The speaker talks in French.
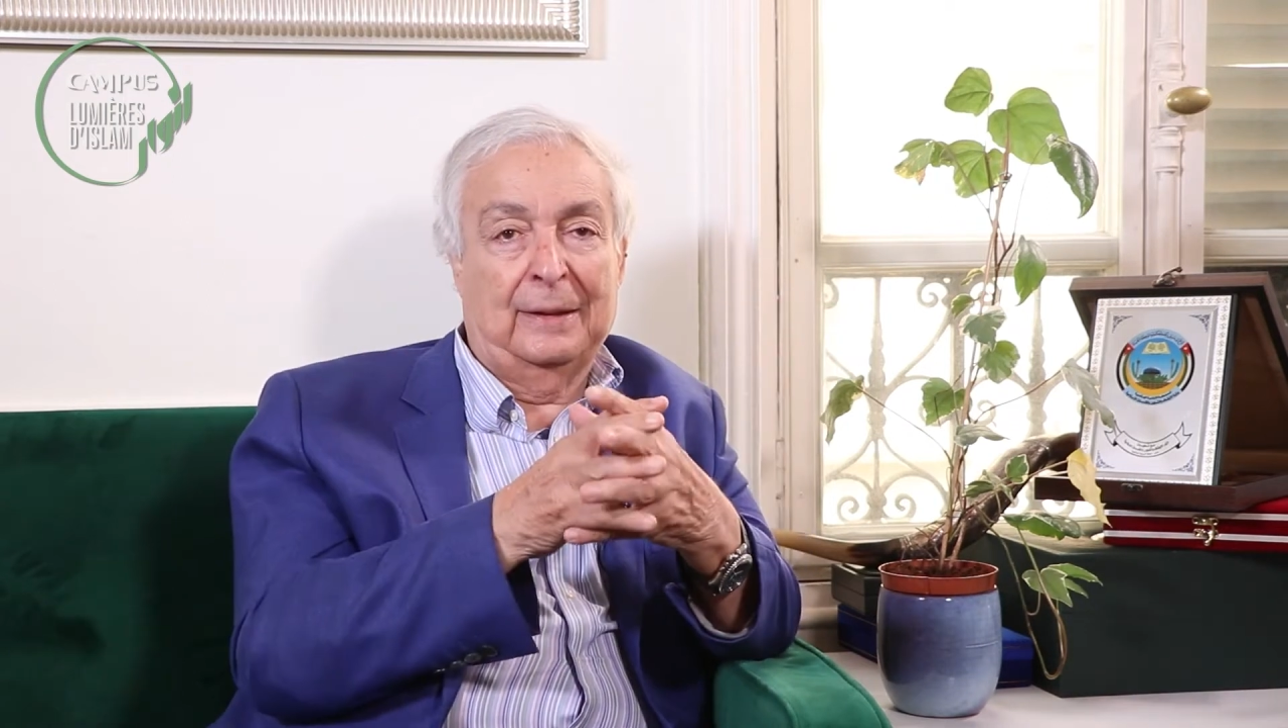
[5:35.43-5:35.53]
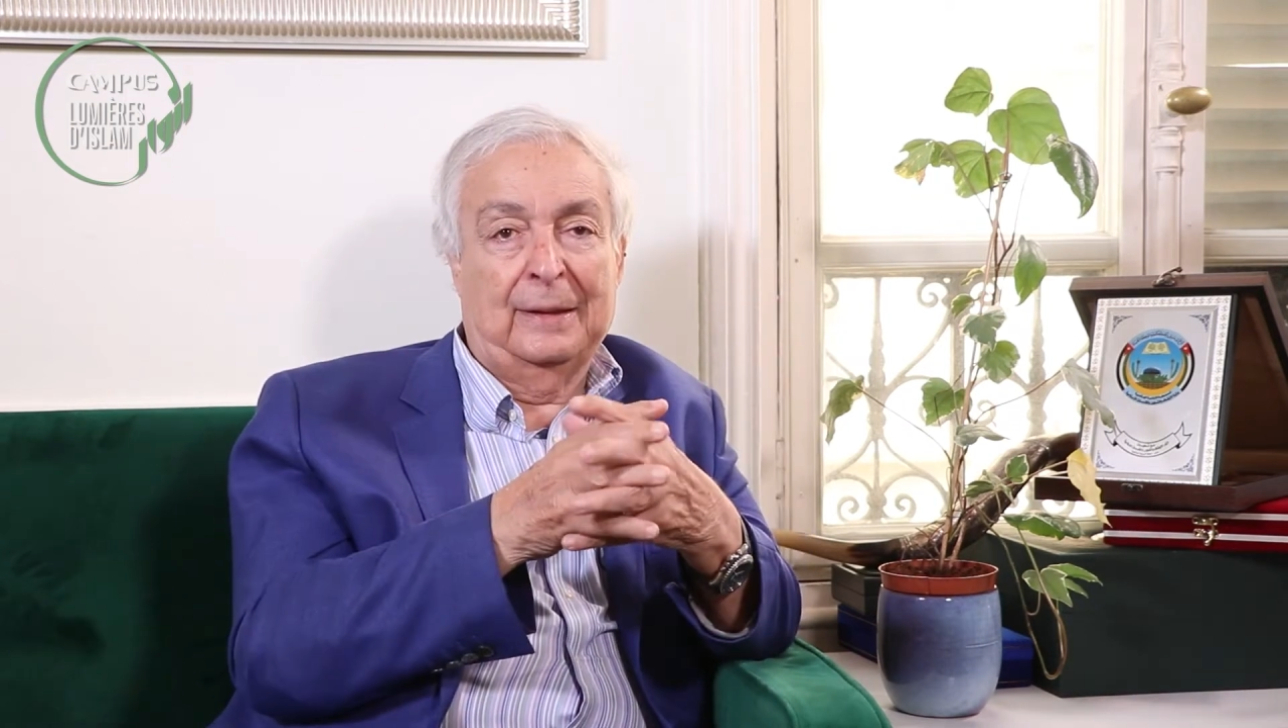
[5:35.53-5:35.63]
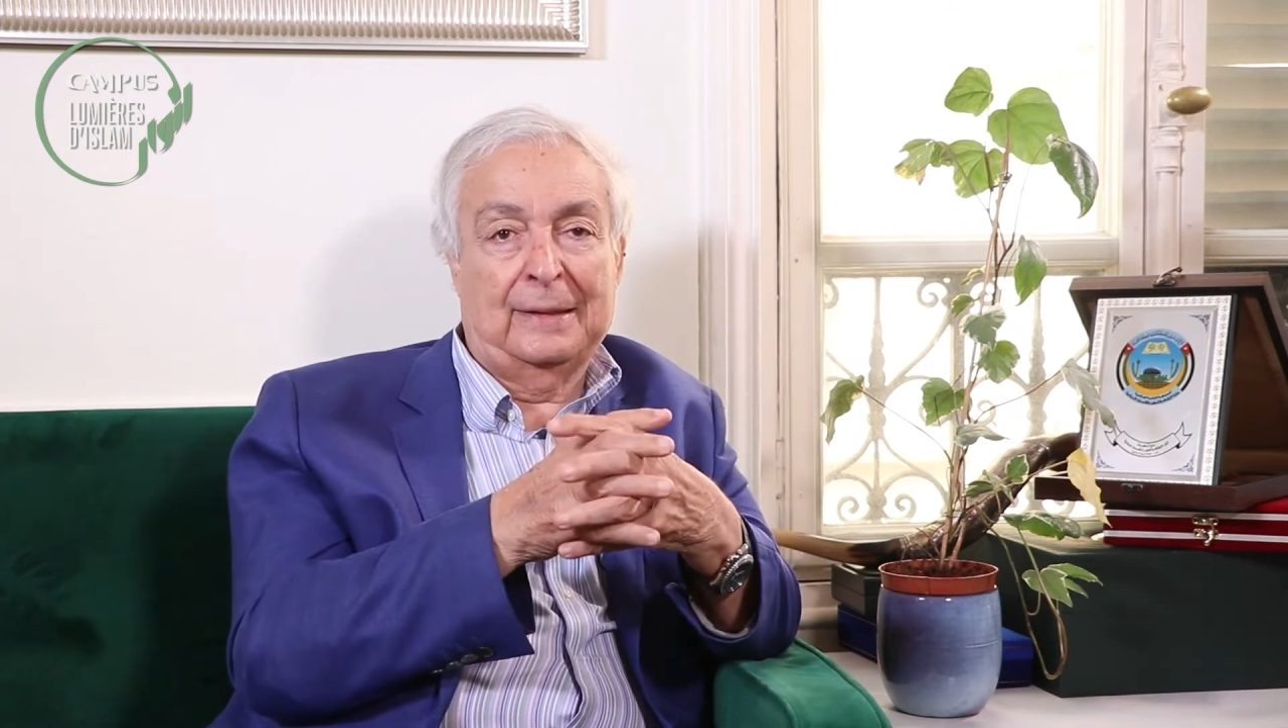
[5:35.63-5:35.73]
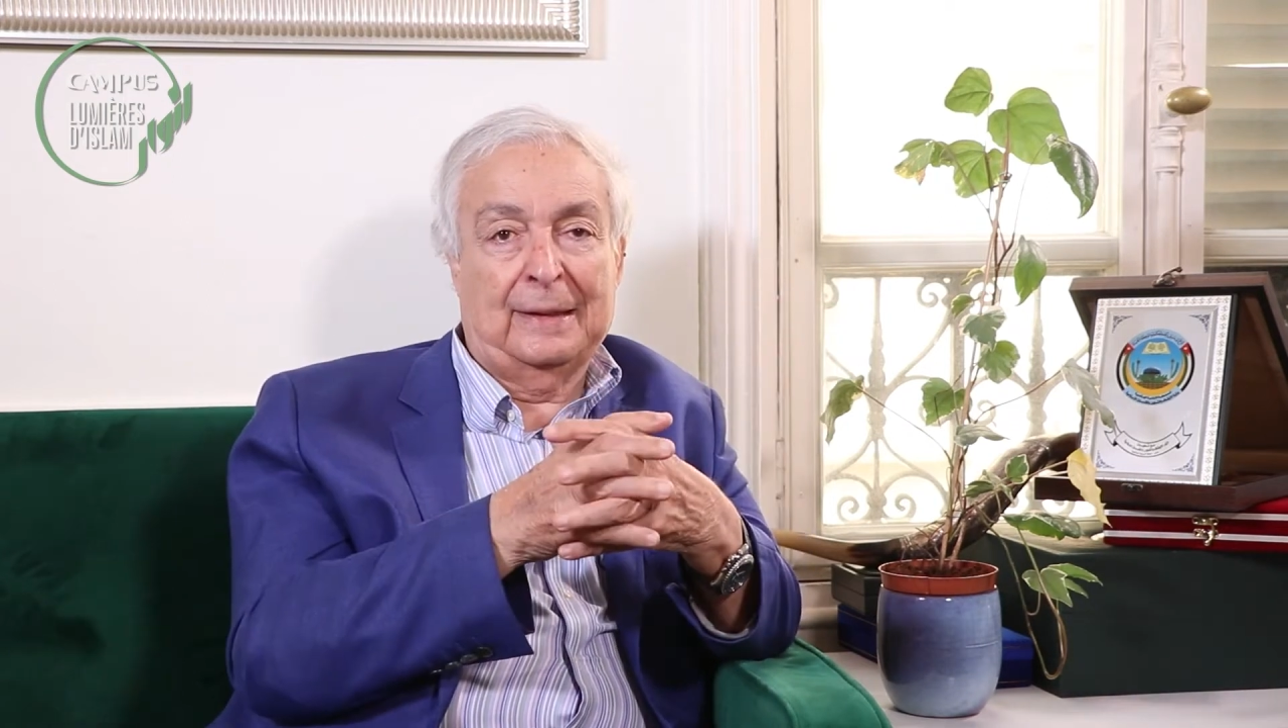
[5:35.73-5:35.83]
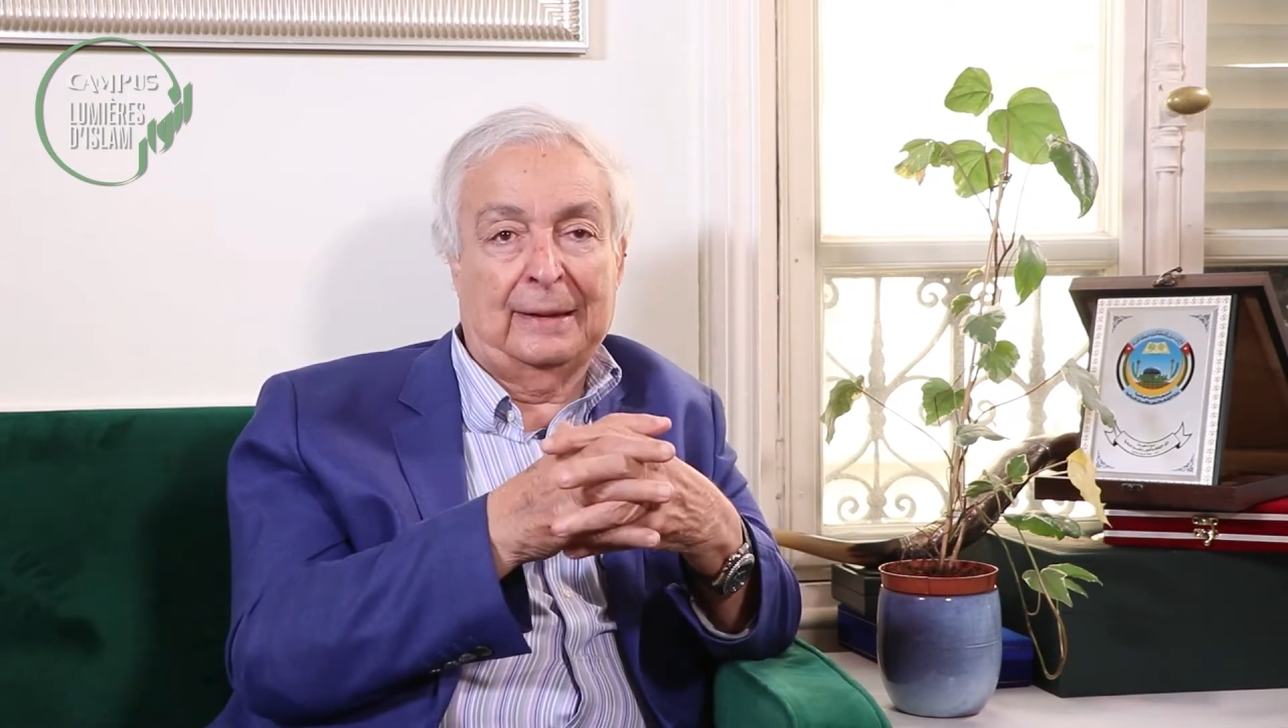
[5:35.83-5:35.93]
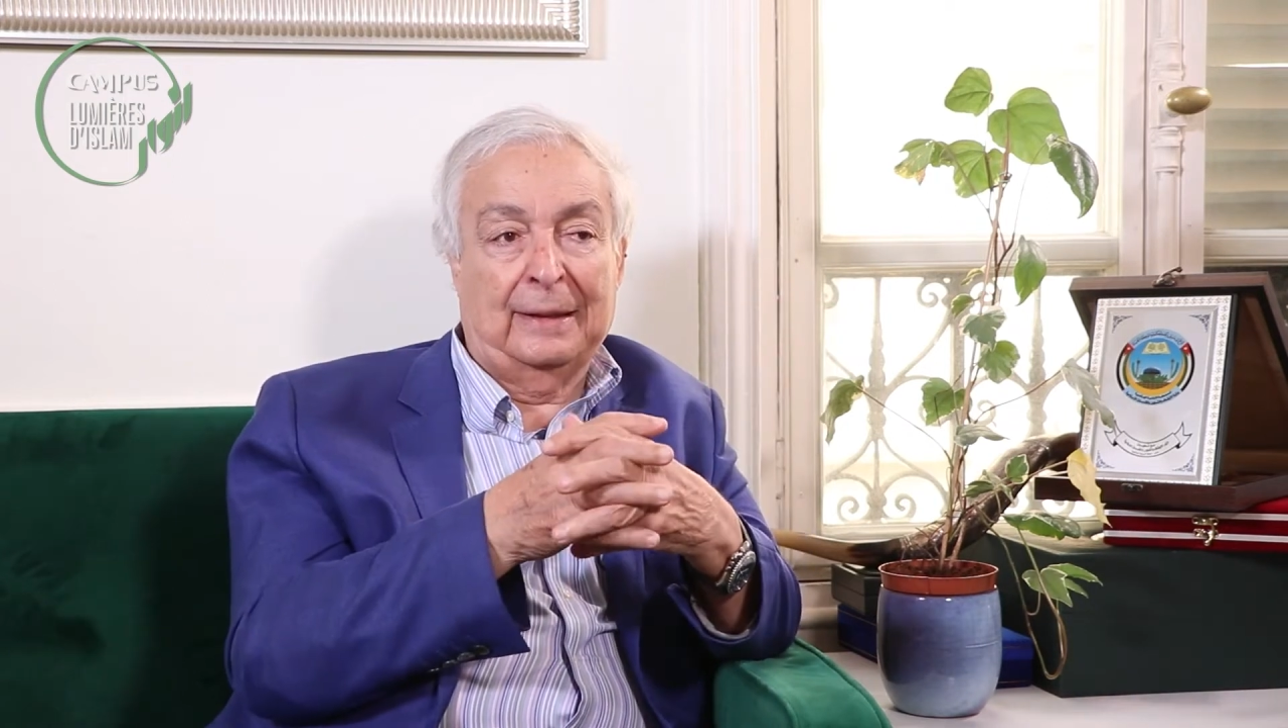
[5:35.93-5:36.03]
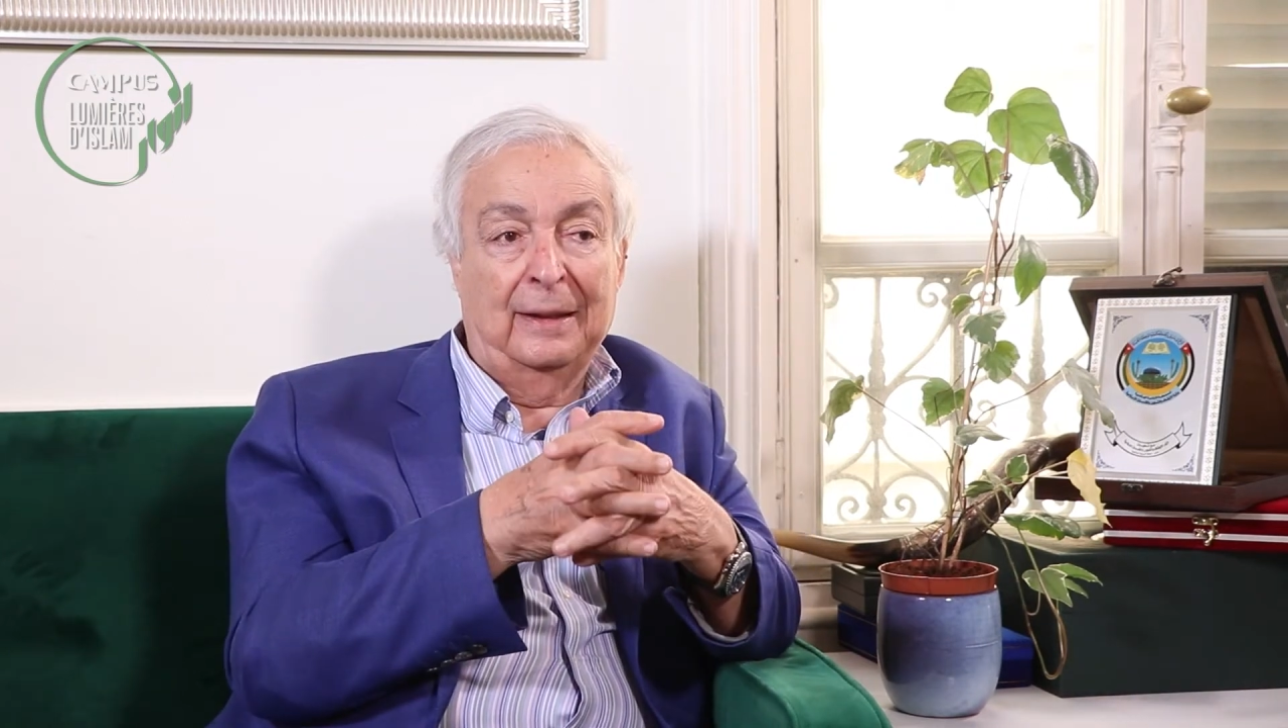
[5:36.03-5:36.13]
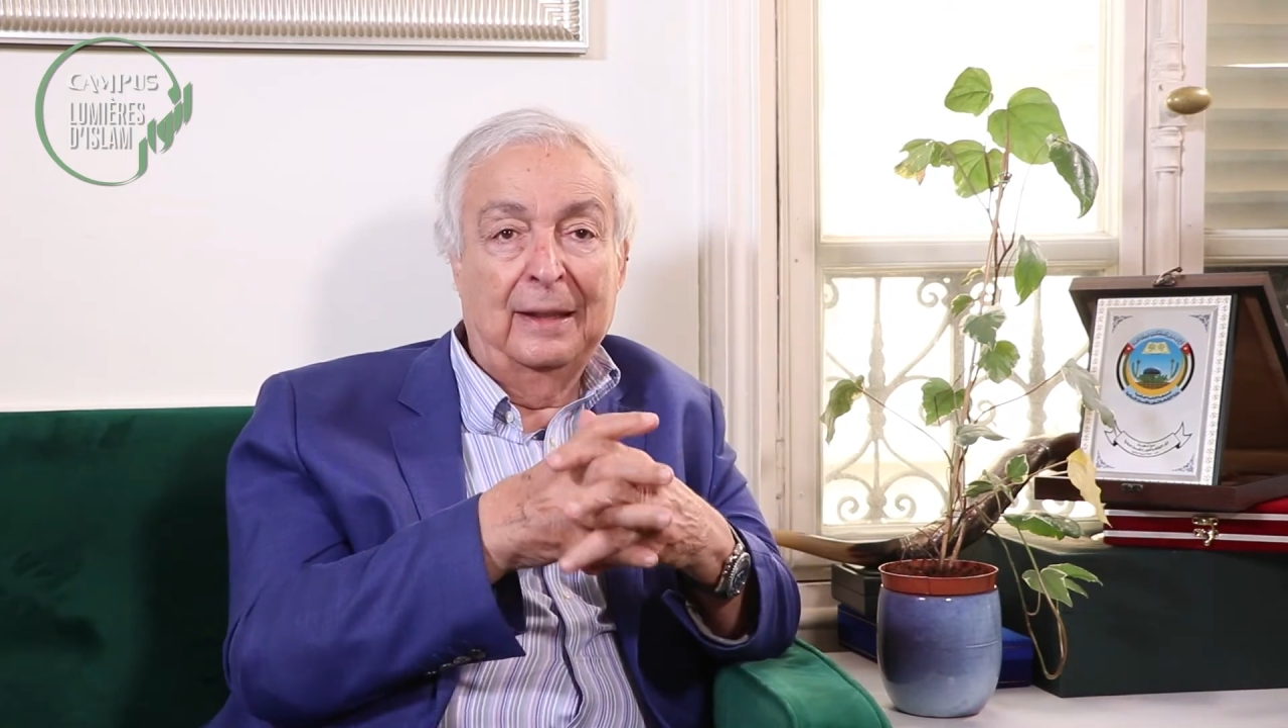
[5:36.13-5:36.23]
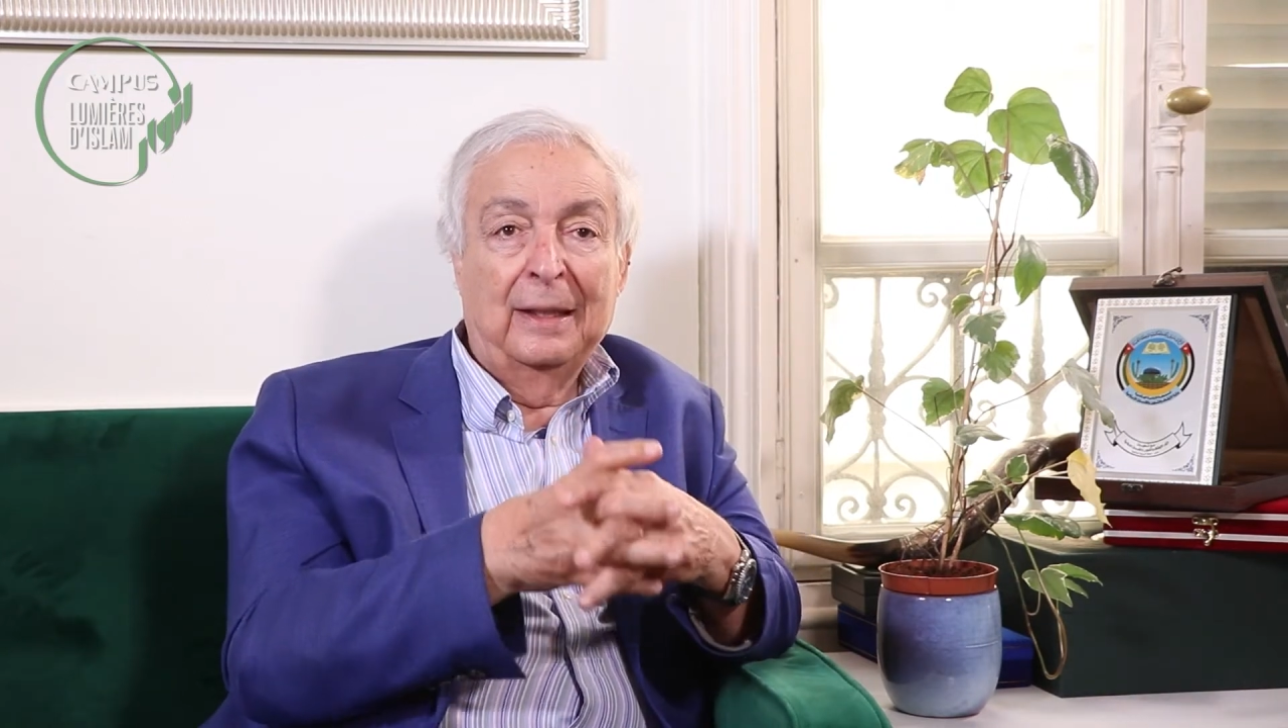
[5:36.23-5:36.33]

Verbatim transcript: euh, certains,